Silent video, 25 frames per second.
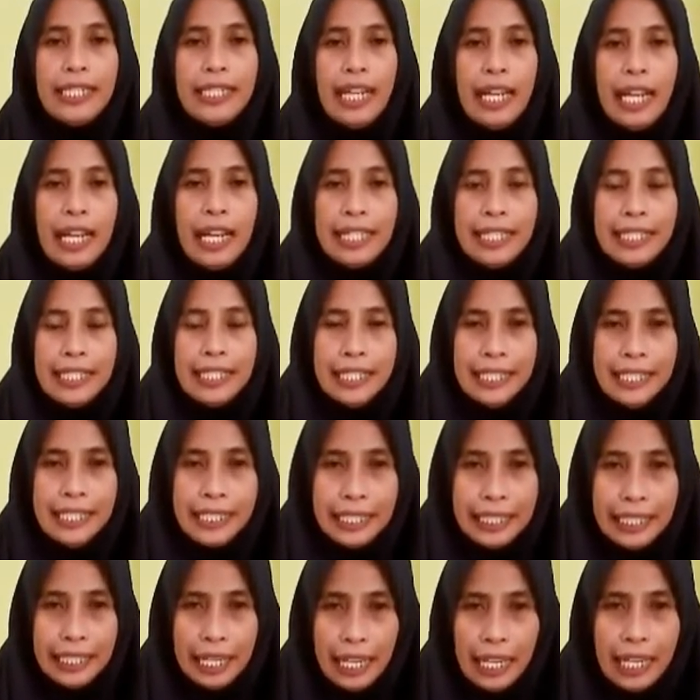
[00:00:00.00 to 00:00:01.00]
Nah, hari
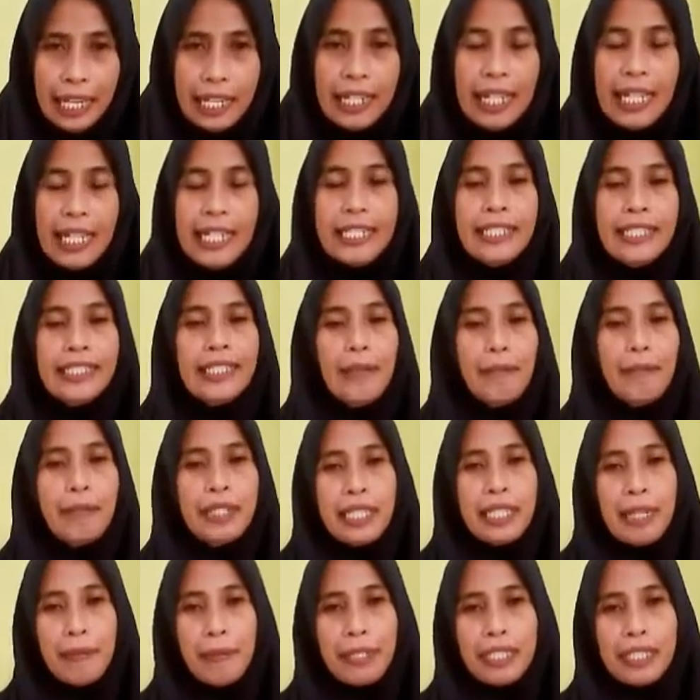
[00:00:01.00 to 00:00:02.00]
ini nak kita
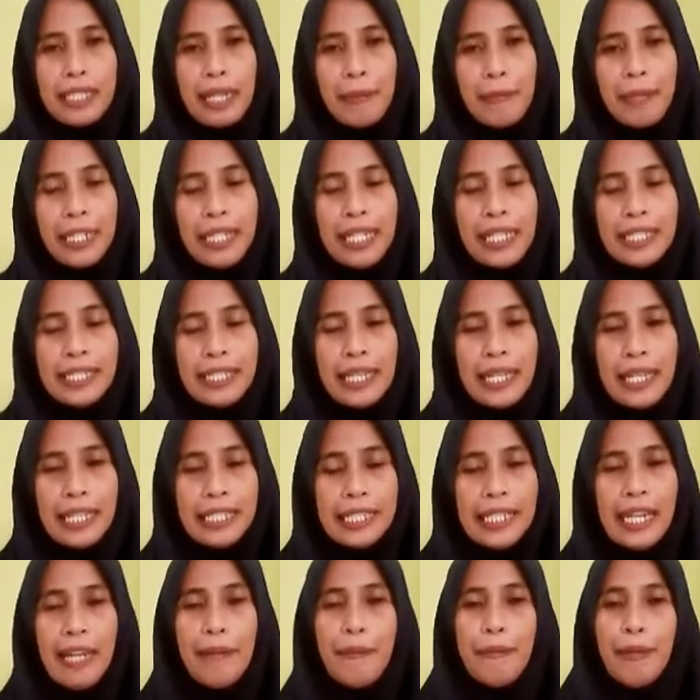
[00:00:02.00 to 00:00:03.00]
bersama-sama ya
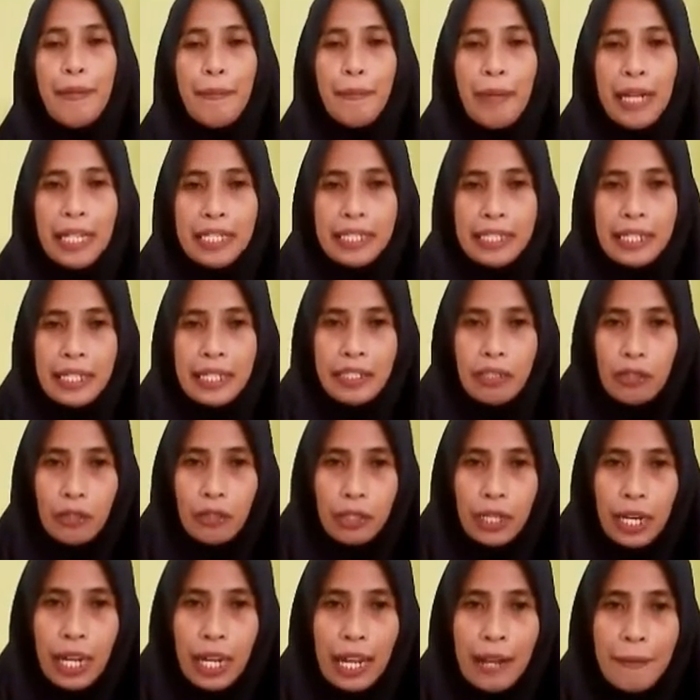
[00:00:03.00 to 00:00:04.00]
sayangnya membaca
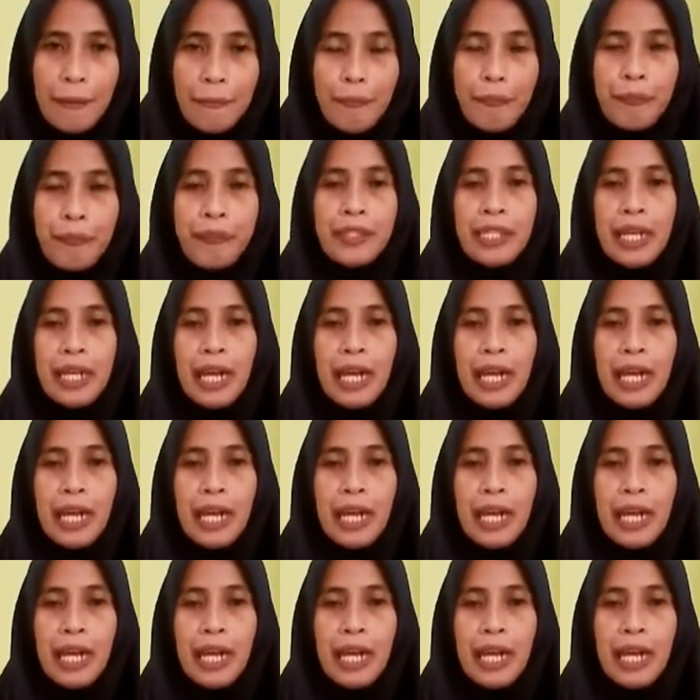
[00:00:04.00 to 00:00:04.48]
surah